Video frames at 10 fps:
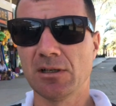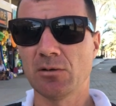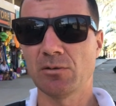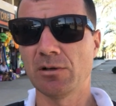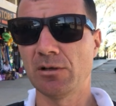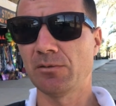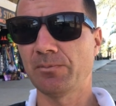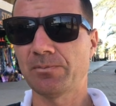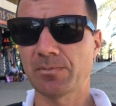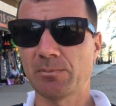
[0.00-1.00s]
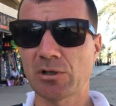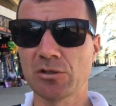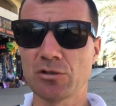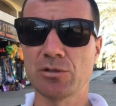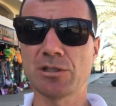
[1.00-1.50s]
э,
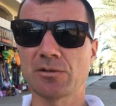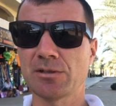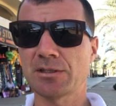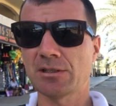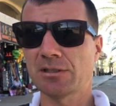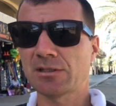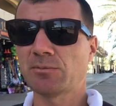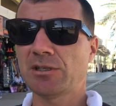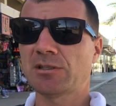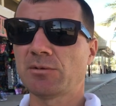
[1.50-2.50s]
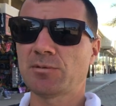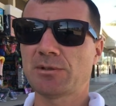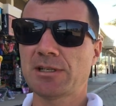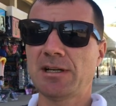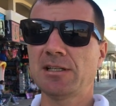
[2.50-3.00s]
проконсультировался с местными
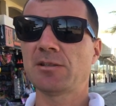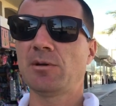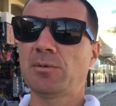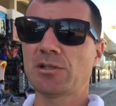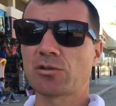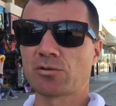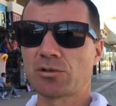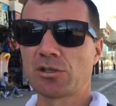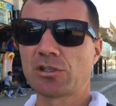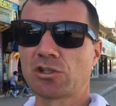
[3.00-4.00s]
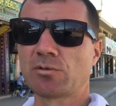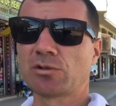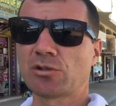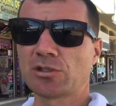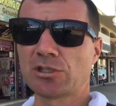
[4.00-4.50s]
специалистами, опять с русскоязычными,
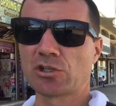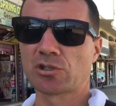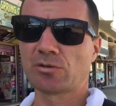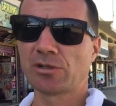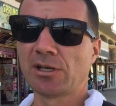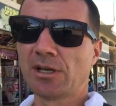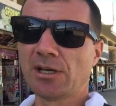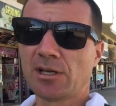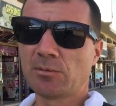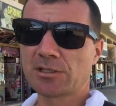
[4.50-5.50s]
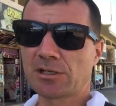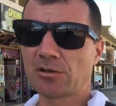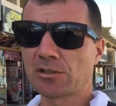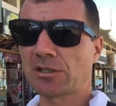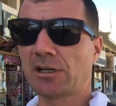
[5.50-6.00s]
кто здесь живет. И мне
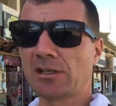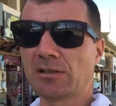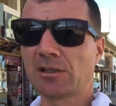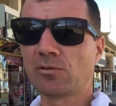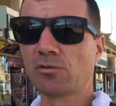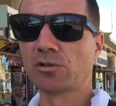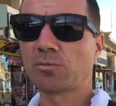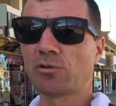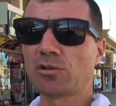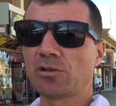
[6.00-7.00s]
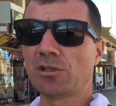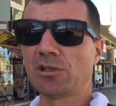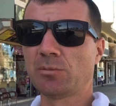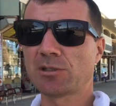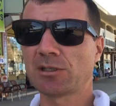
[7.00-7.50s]
сразу сказали, ну, ну используя
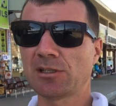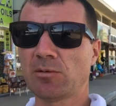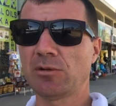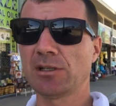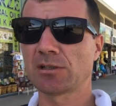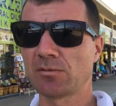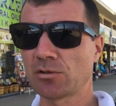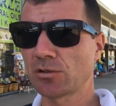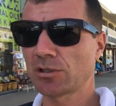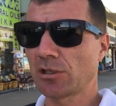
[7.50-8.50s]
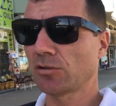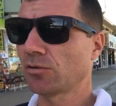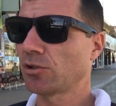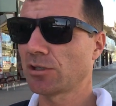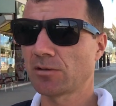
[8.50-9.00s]
египетские таблетки, все сразу
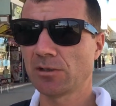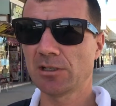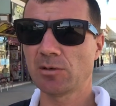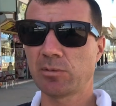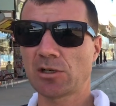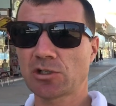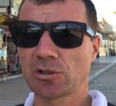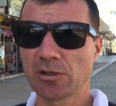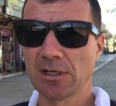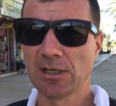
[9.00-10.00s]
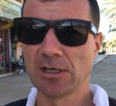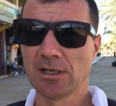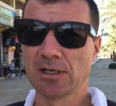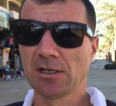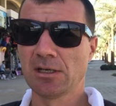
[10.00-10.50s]
через два дня прошло.
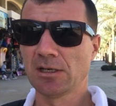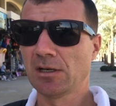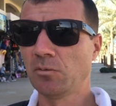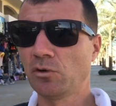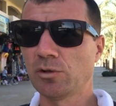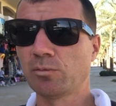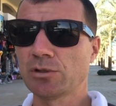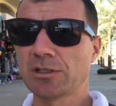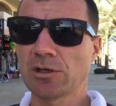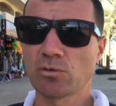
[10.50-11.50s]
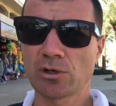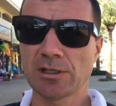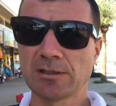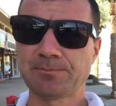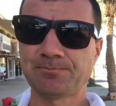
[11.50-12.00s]
Вот, будьте
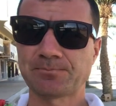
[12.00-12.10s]
аккуратны.